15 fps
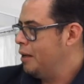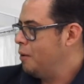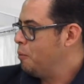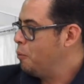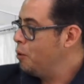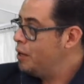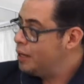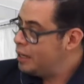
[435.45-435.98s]

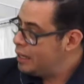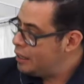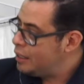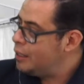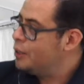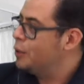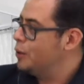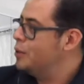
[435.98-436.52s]
muy
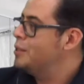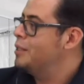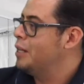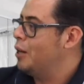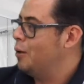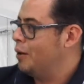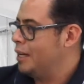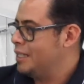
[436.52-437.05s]
críticos de
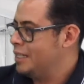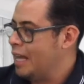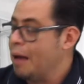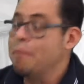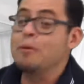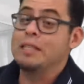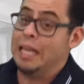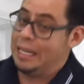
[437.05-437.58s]
lo que
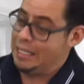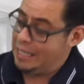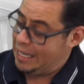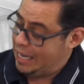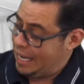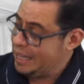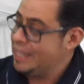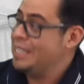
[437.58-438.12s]
estamos y
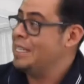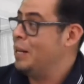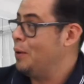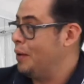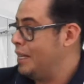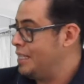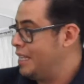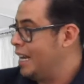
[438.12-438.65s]
exigentes de lo
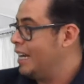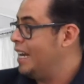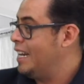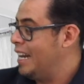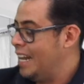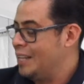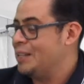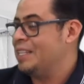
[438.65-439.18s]
que está
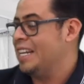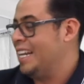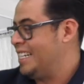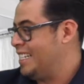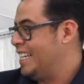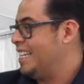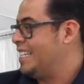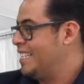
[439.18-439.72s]
generándose en las
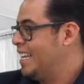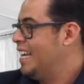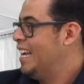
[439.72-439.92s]
redes.